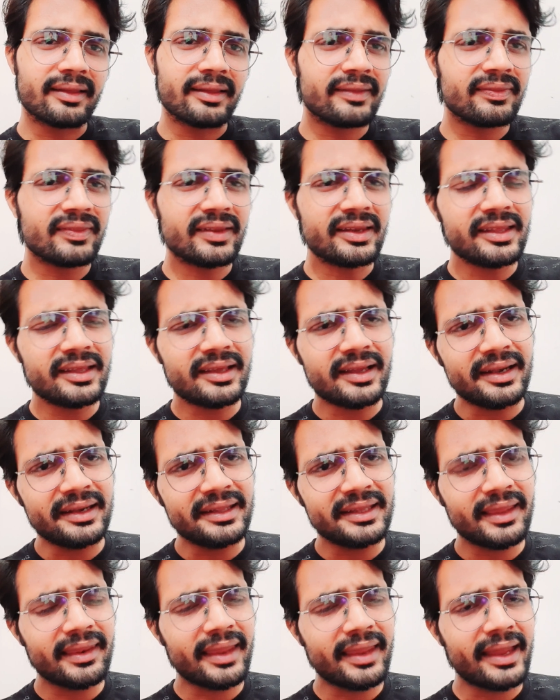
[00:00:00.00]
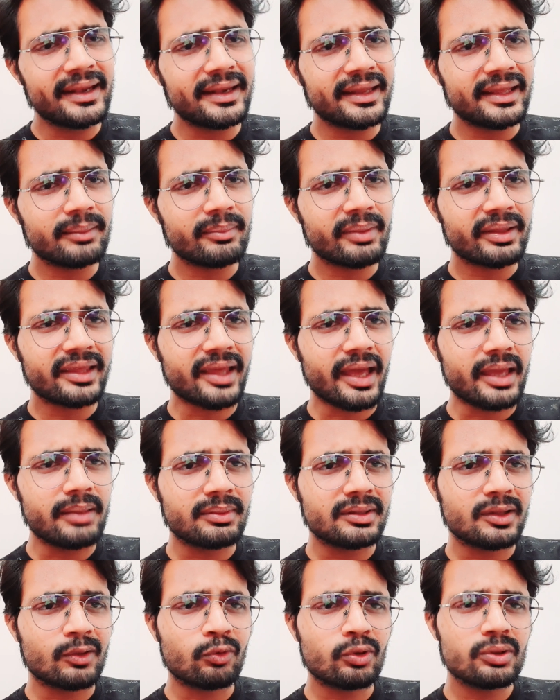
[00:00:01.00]
इतनी घटिया राइटिंग है मैं क्या ही
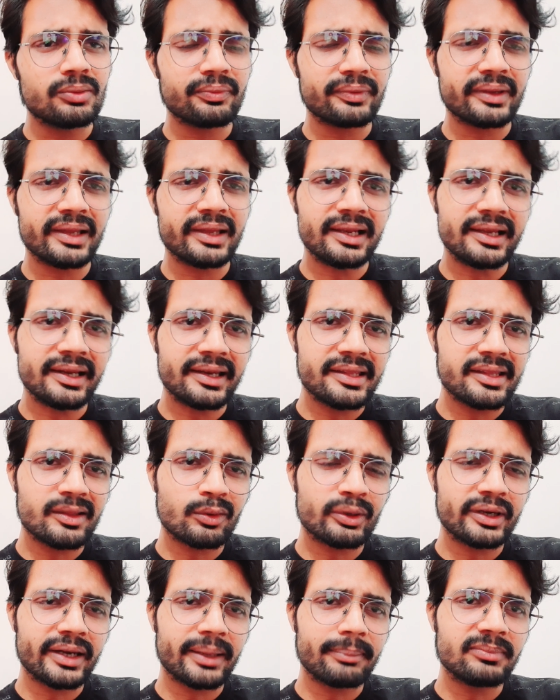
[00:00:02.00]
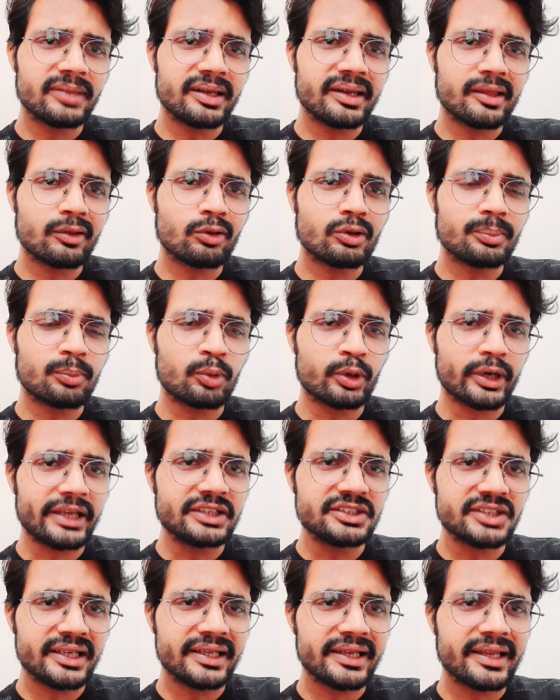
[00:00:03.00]
बताऊँ कोई फील ही नहीं है कोई डेप्थ नहीं कोई
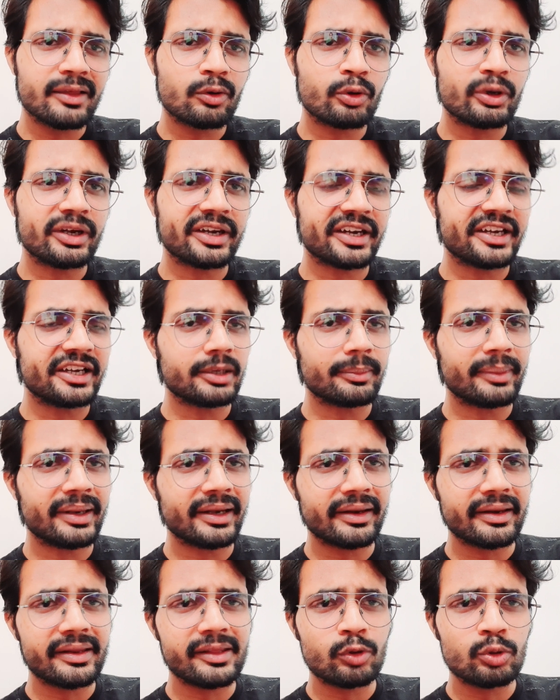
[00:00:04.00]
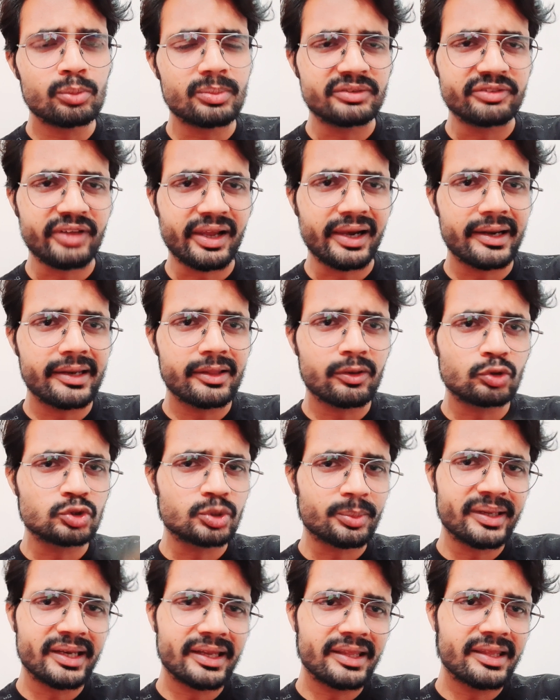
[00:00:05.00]
पोटेंशियल ही नहीं कोई ट्रीटमेंट नहीं कोई मसाला नहीं कुछ
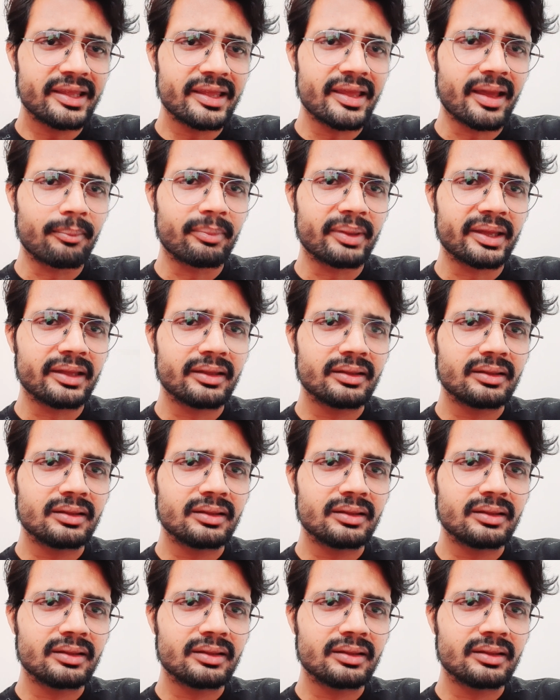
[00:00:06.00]
भी नहीं है यहाँ पे